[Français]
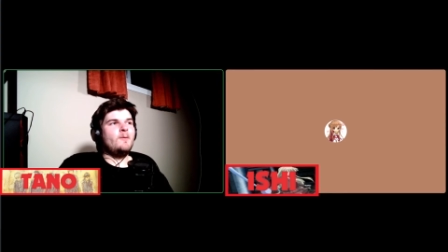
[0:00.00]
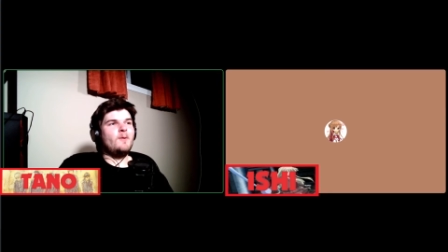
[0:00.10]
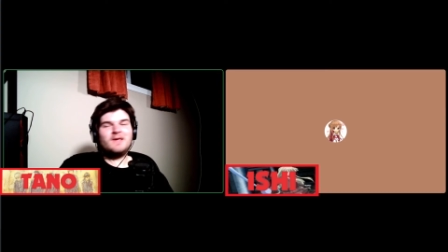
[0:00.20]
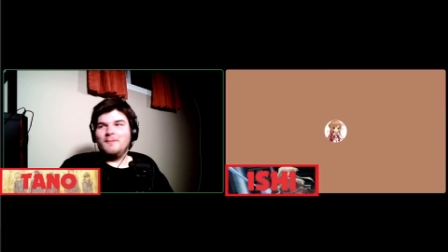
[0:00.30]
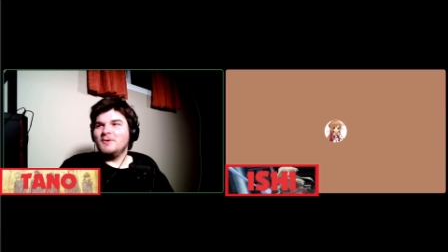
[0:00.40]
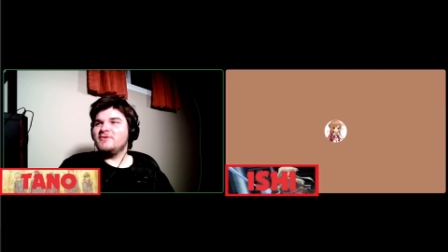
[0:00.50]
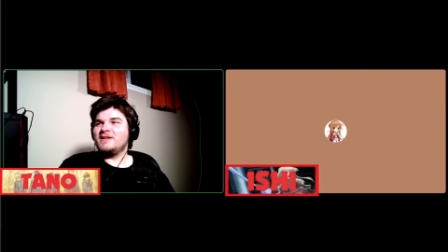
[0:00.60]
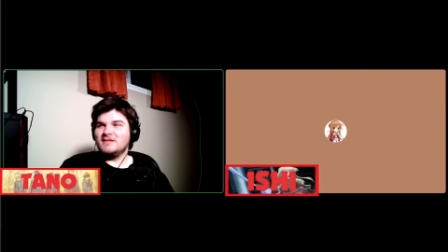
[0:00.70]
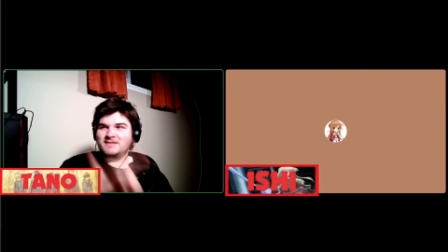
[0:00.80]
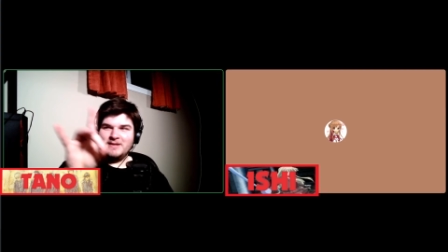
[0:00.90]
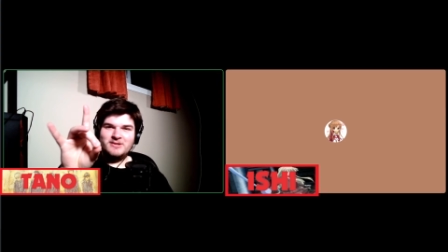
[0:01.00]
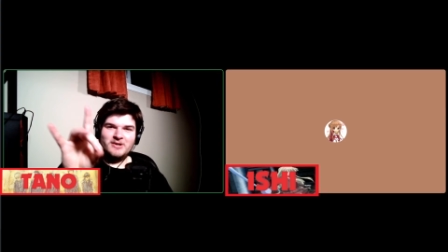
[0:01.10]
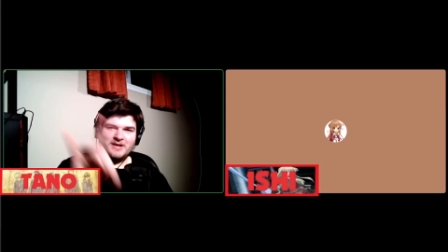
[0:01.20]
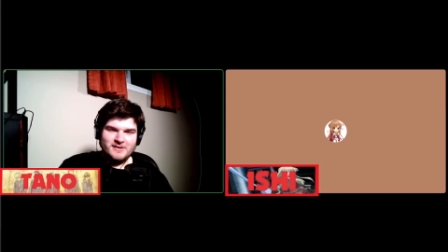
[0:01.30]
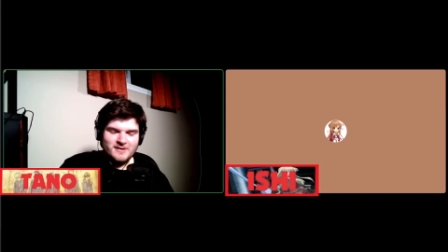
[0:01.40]
ok, moi, je vais te lancer ma
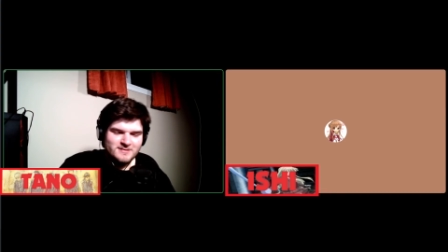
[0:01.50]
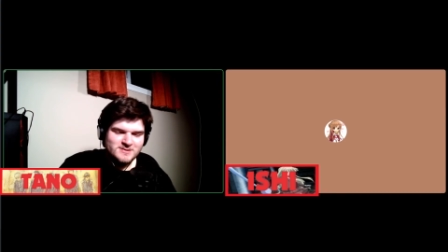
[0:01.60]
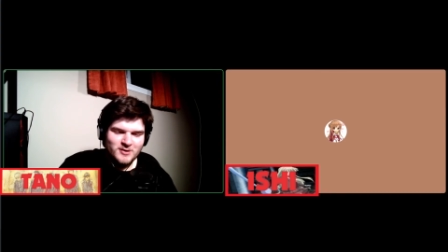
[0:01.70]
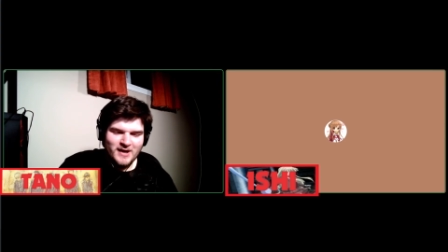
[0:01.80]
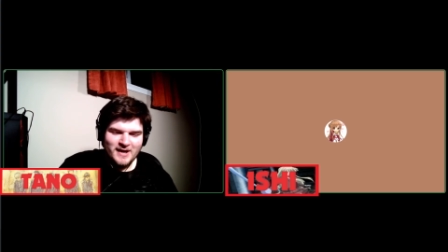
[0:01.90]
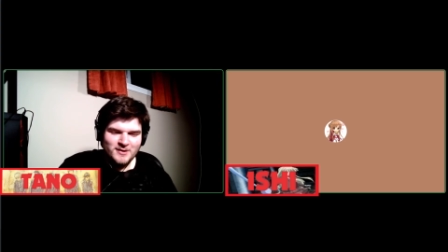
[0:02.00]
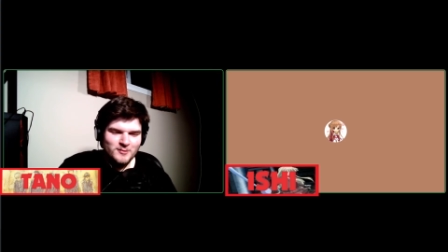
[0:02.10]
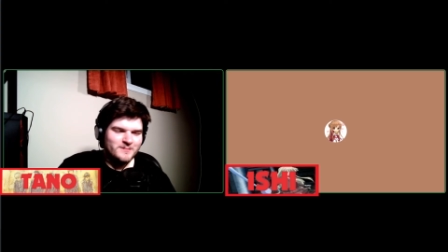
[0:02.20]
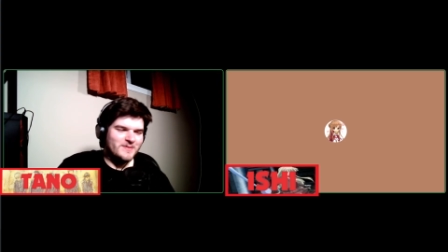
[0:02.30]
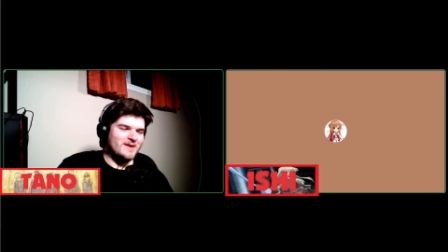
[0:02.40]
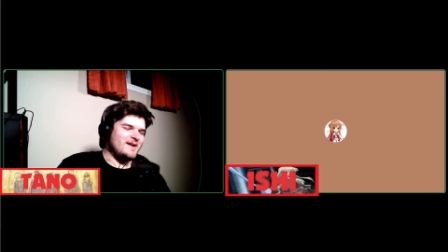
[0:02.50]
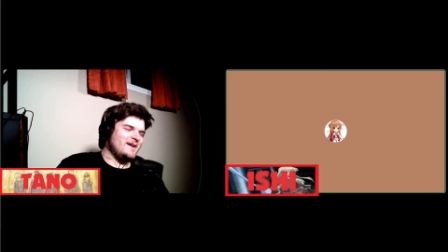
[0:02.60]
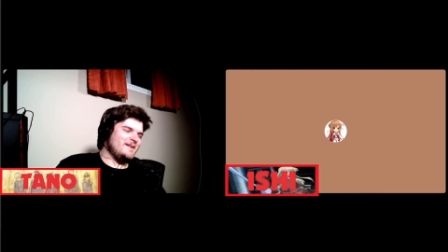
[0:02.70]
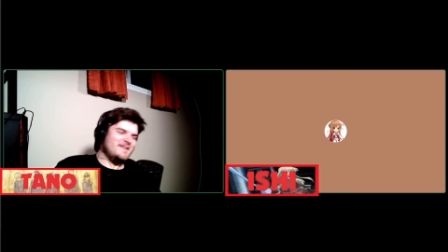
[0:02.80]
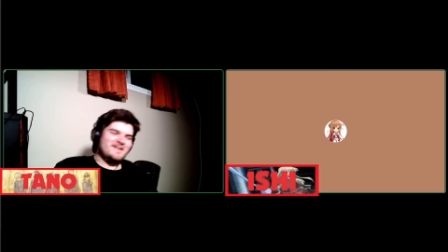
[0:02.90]
théorie, ok, sur Aryu.
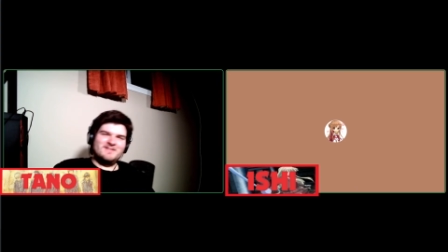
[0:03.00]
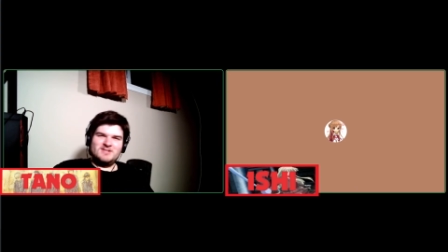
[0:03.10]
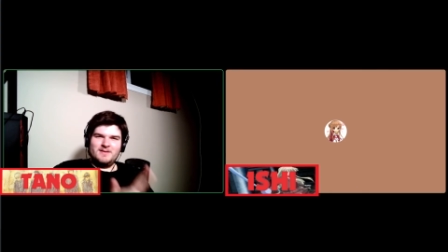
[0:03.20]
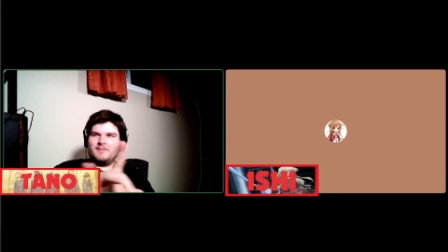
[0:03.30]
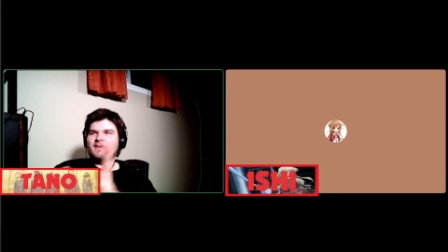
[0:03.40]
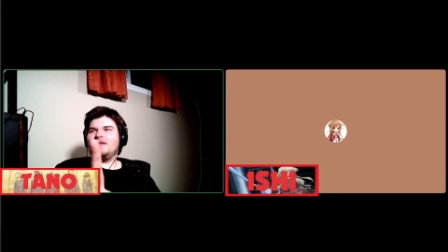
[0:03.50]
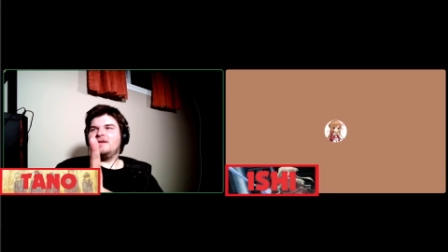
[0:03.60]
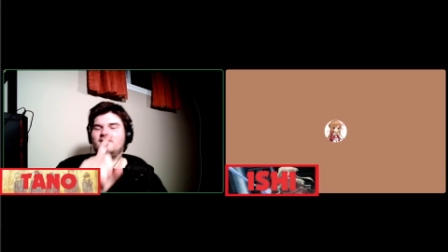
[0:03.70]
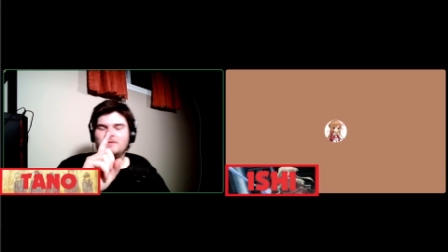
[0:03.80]
ok, j'en ai pas parlé.